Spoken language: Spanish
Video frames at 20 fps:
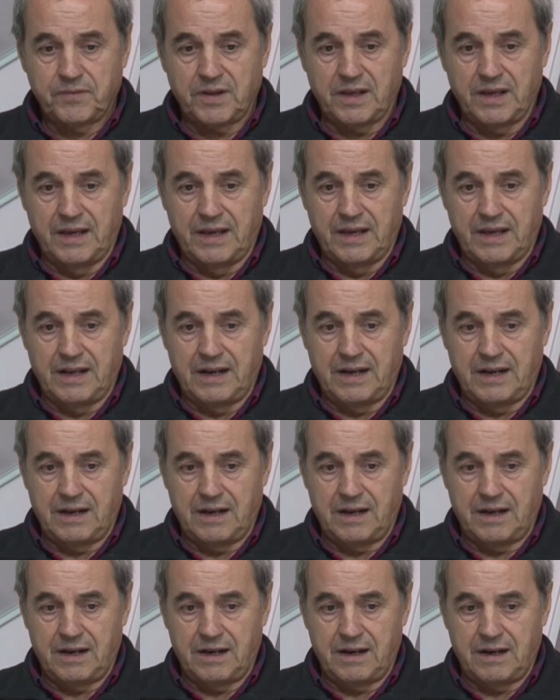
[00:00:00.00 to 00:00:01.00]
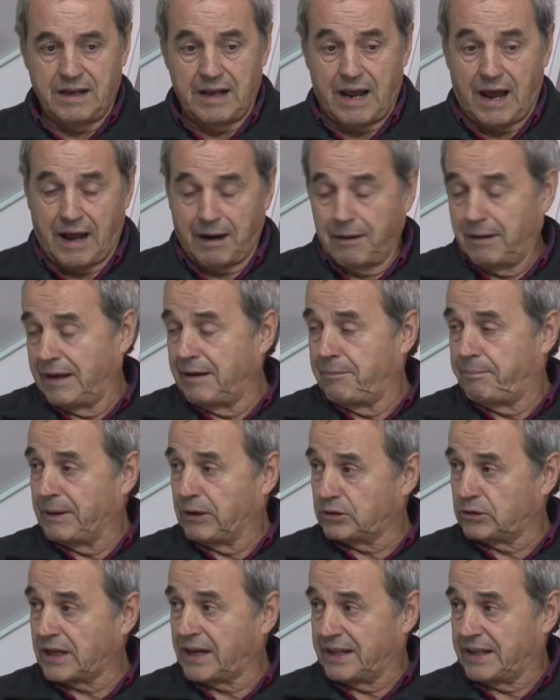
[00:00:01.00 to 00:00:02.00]
el,
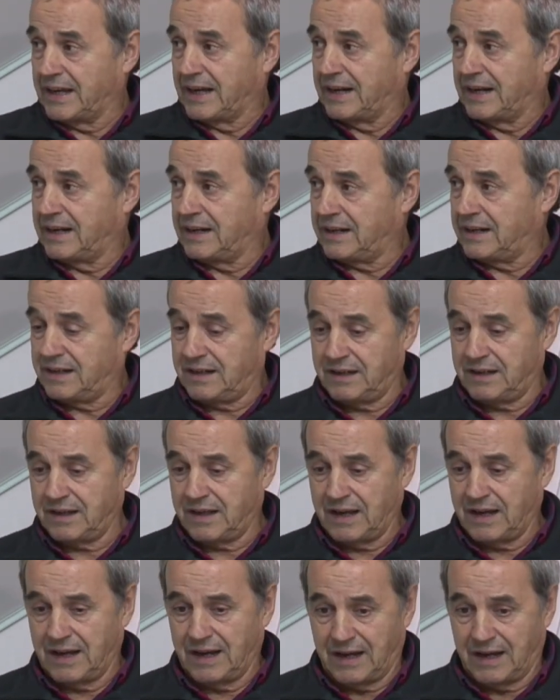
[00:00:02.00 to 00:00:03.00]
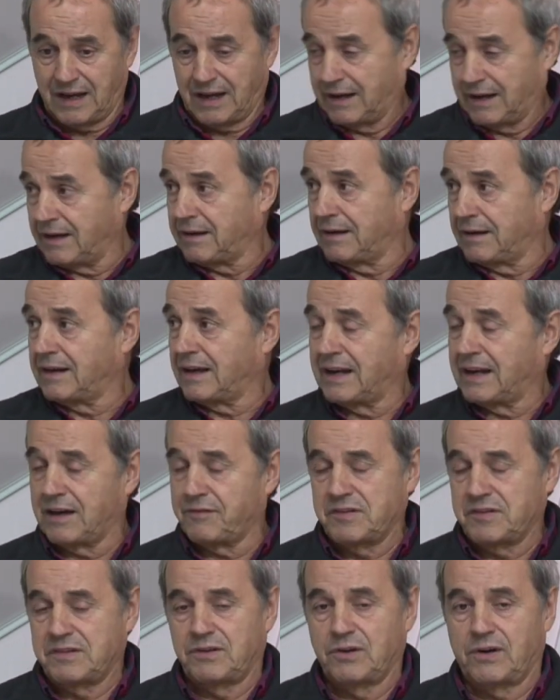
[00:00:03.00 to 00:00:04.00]
pelotari al, al, al,
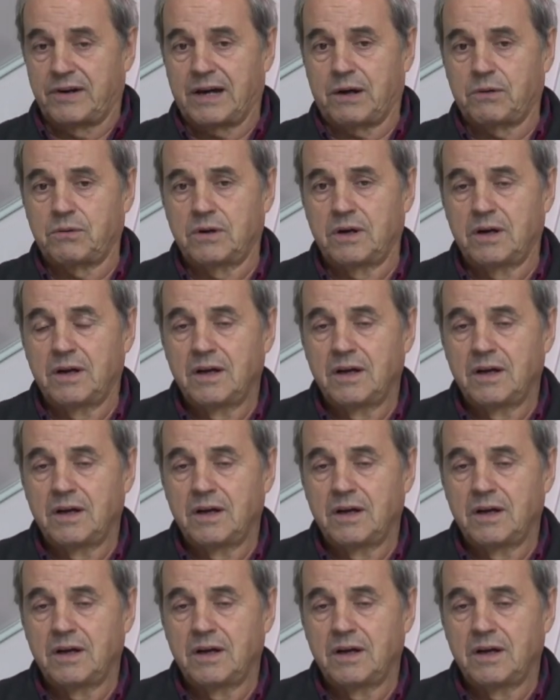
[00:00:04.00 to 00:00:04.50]
aficionado.